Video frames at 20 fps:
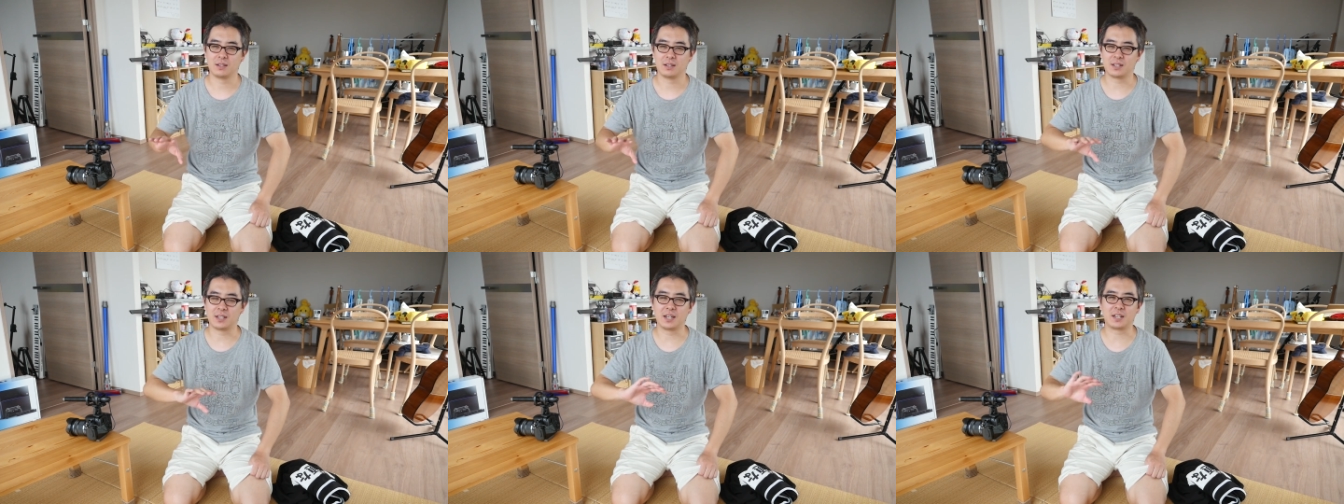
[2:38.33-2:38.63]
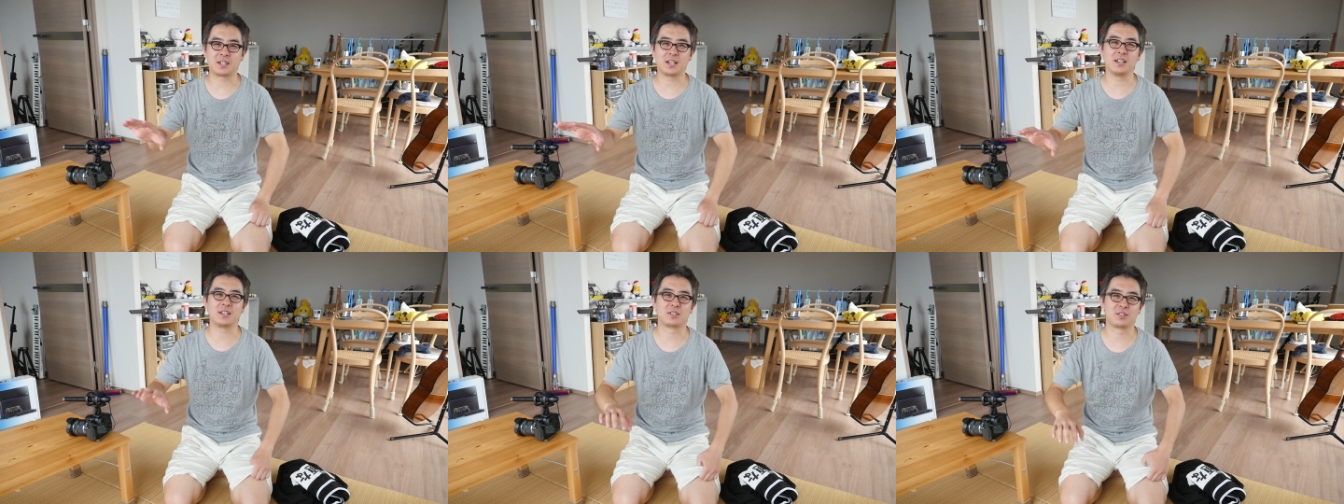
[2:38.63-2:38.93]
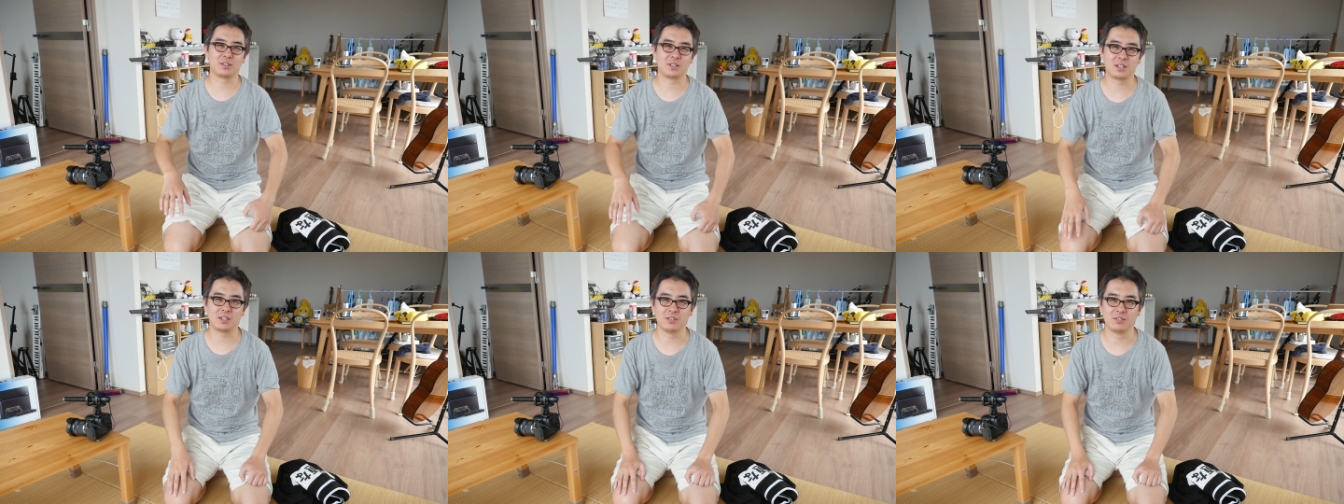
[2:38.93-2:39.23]
ね、撃退
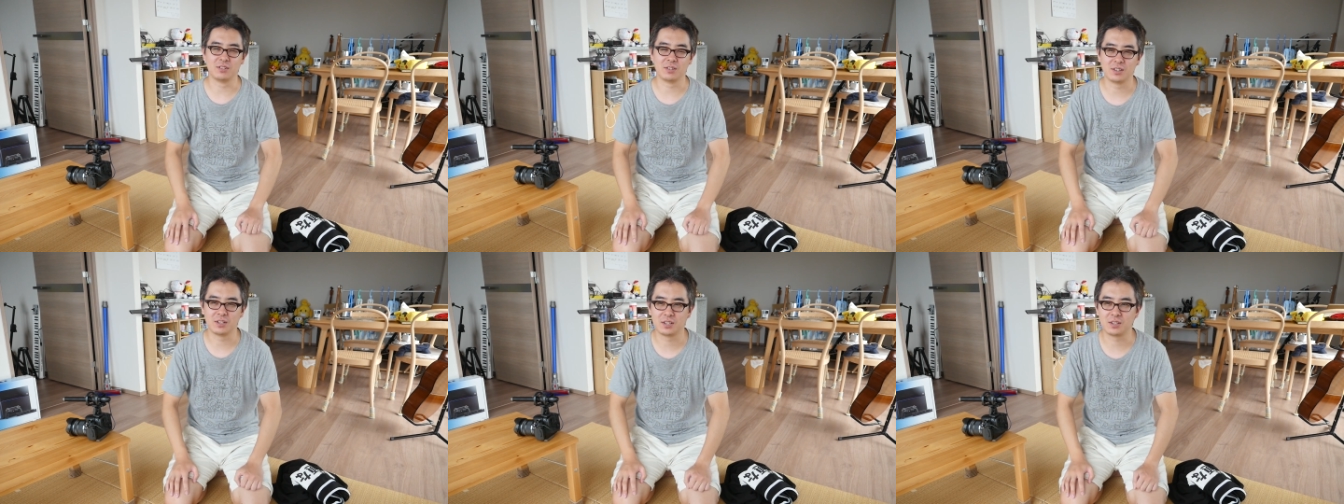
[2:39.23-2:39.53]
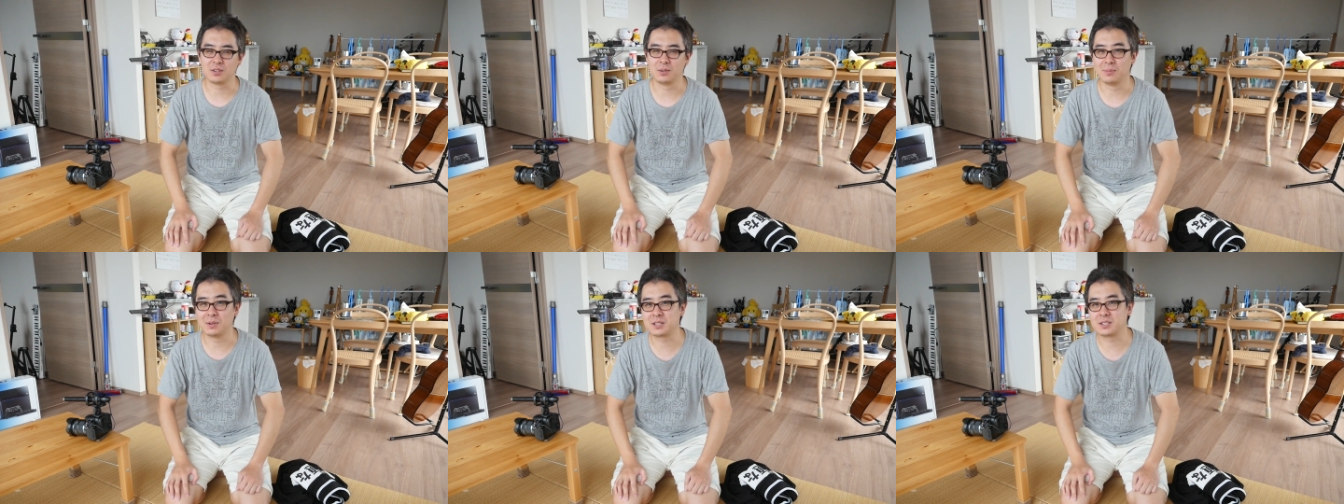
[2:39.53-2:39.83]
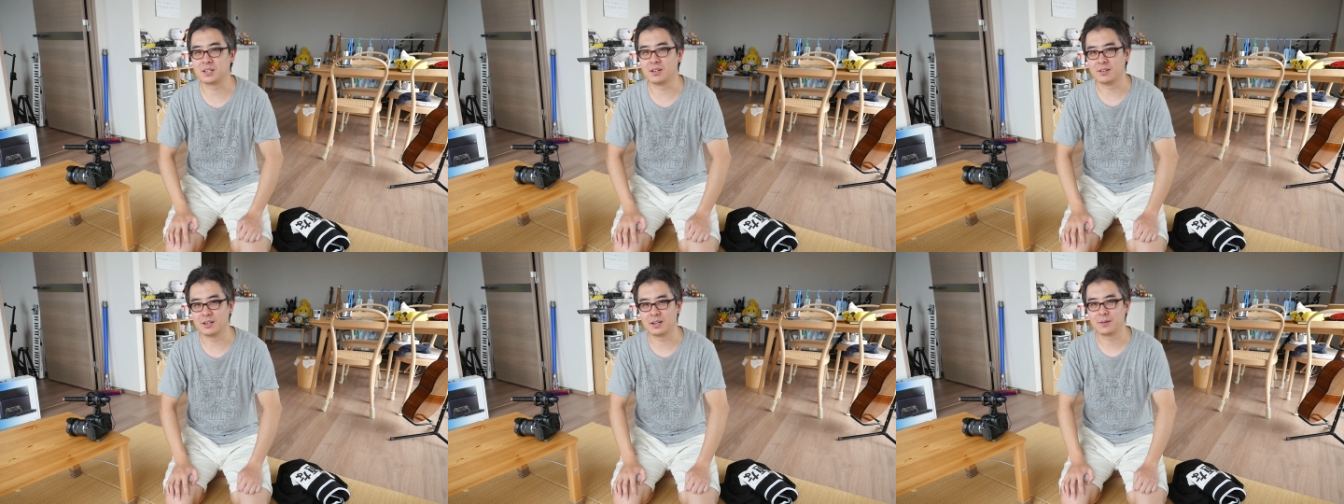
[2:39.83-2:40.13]
するっていう人いま
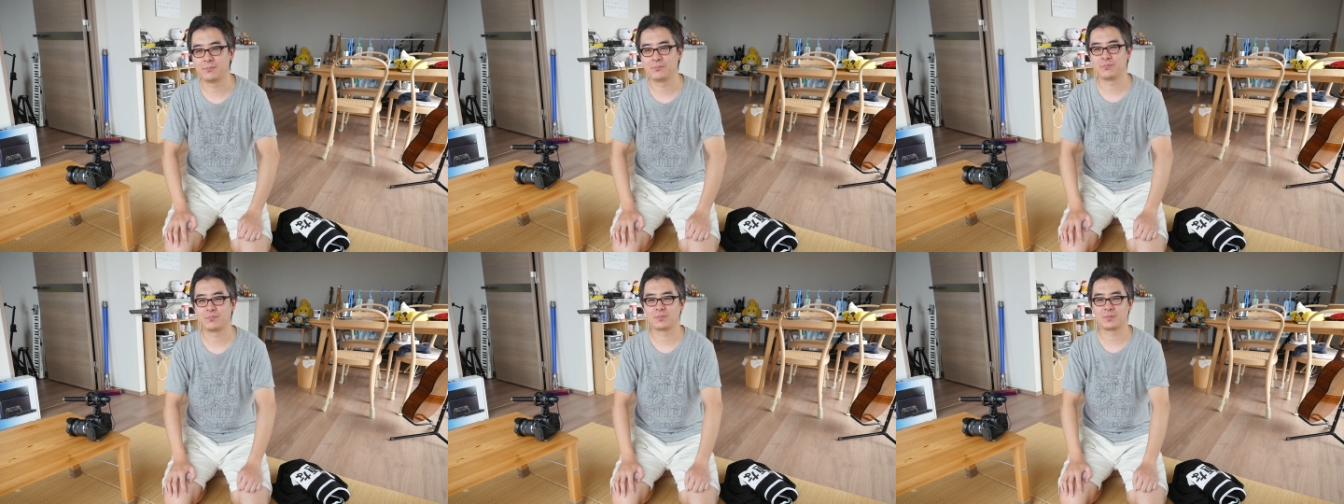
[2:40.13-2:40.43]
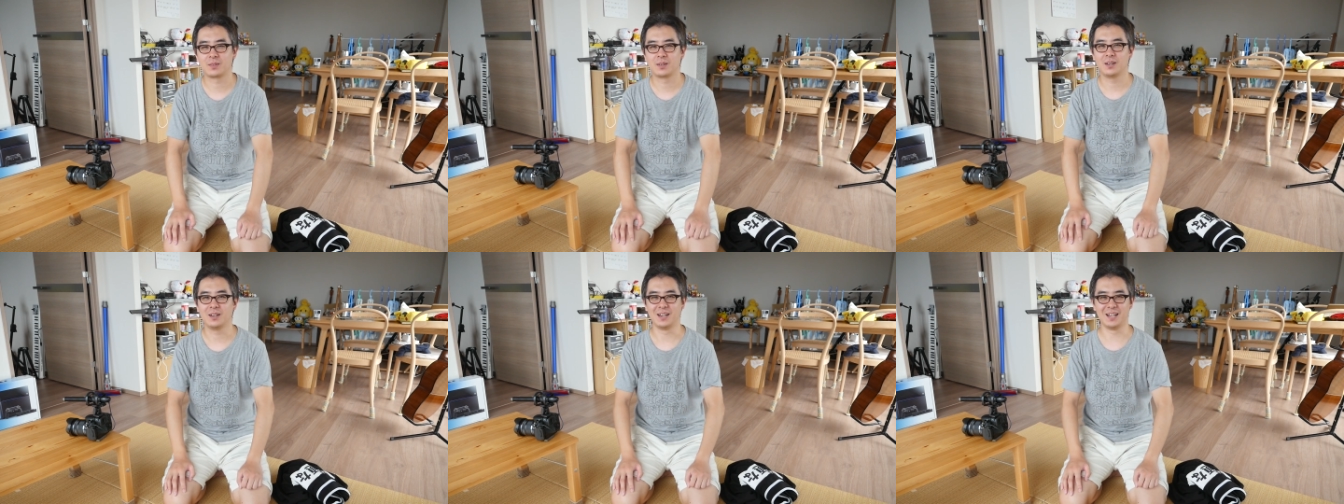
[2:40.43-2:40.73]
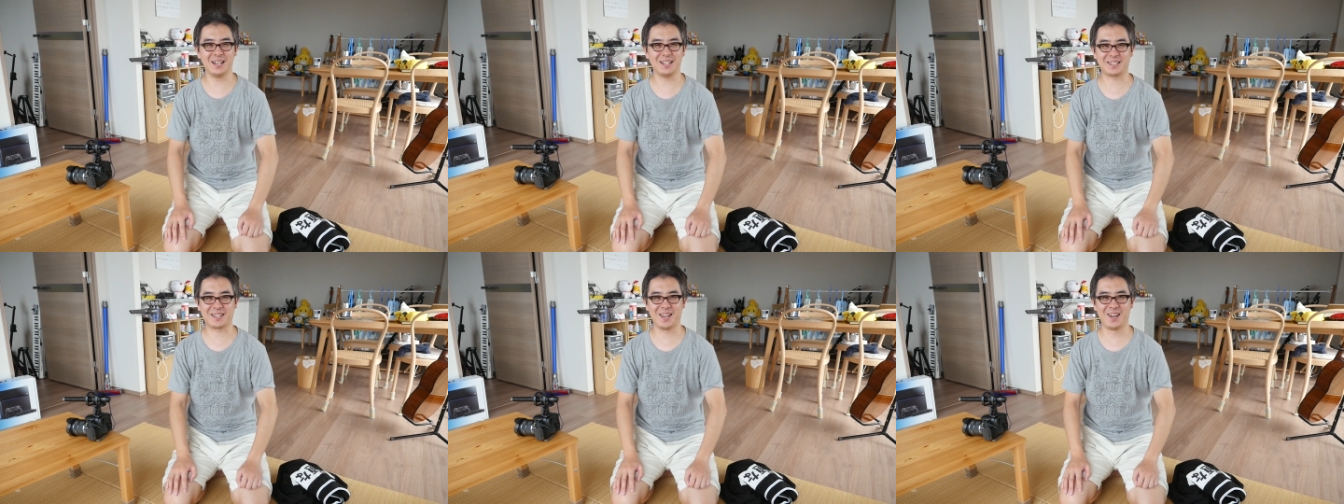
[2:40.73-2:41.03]
したよね
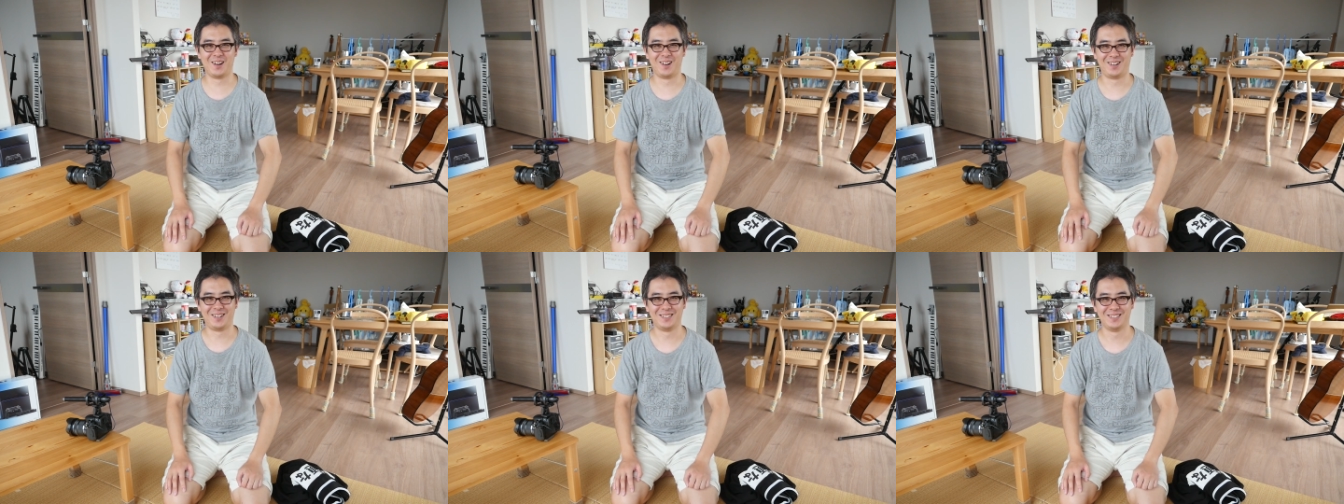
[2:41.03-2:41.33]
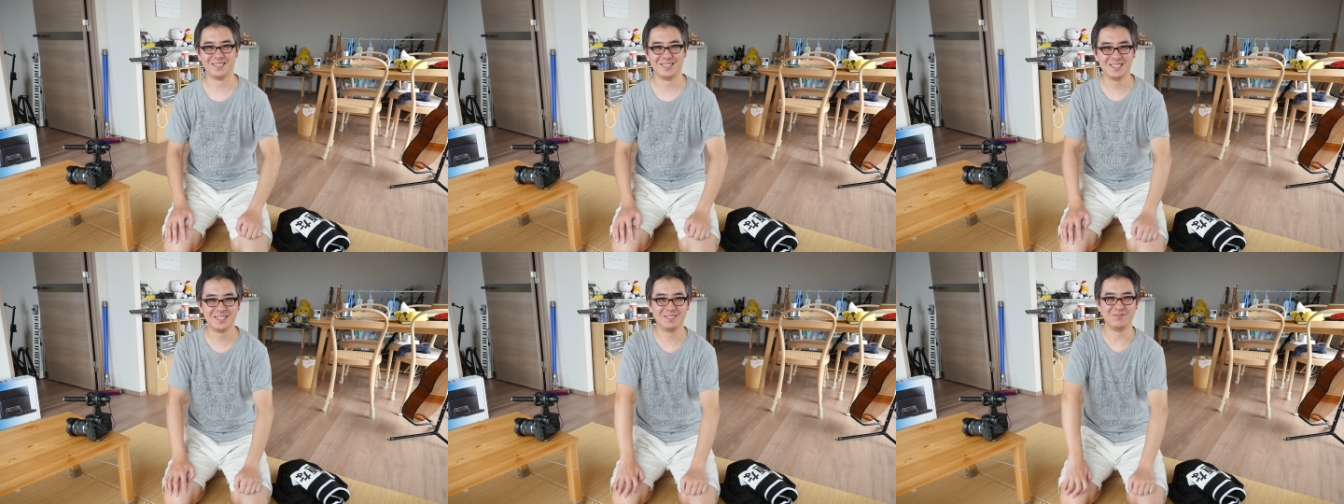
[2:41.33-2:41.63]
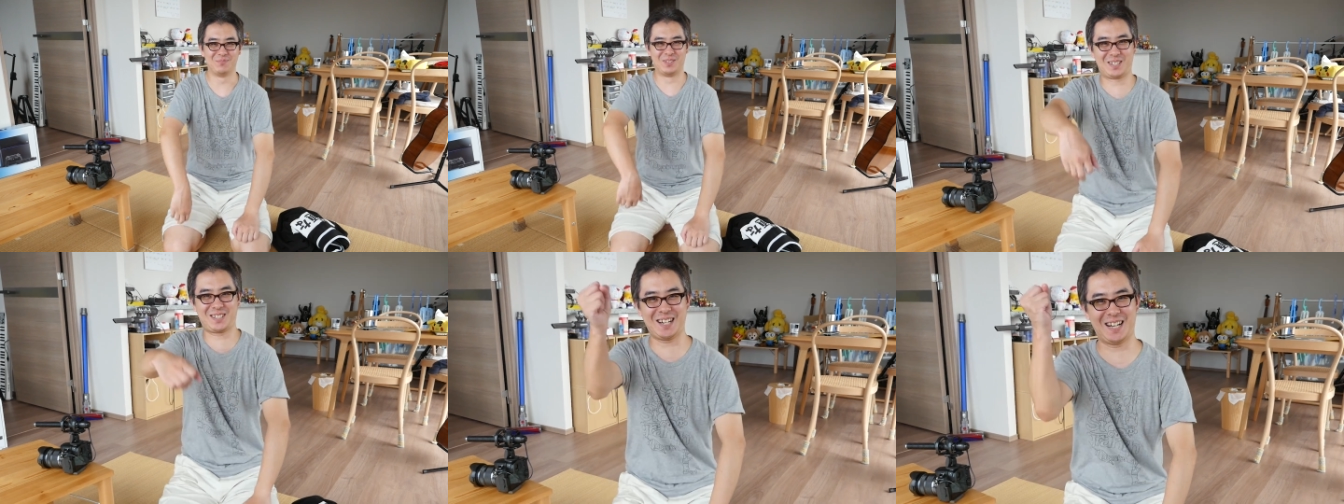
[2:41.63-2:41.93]
NHK を
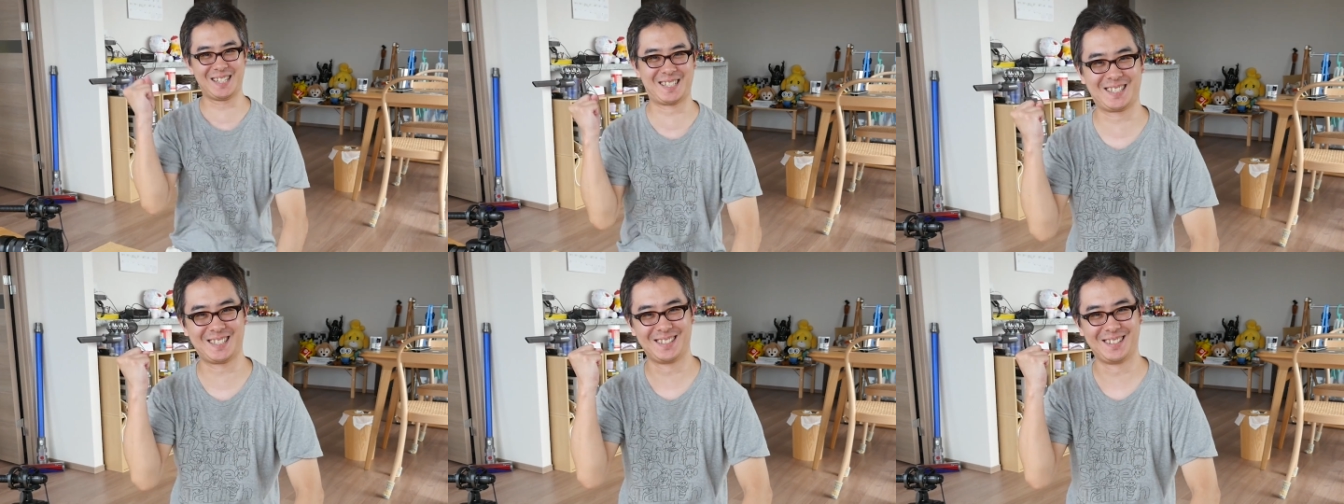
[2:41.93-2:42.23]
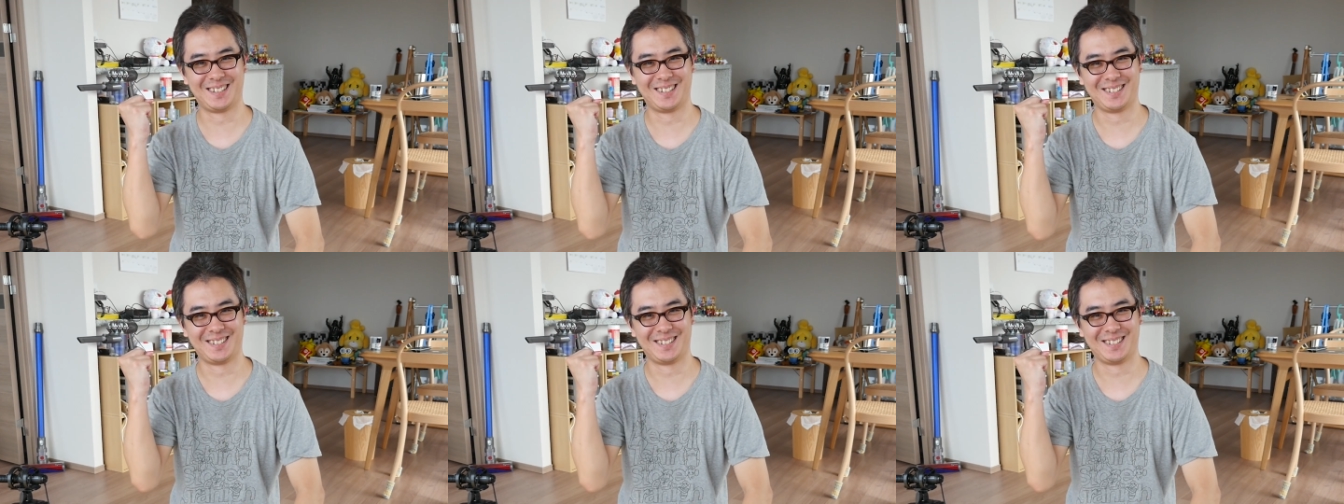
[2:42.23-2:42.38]
ぶっかす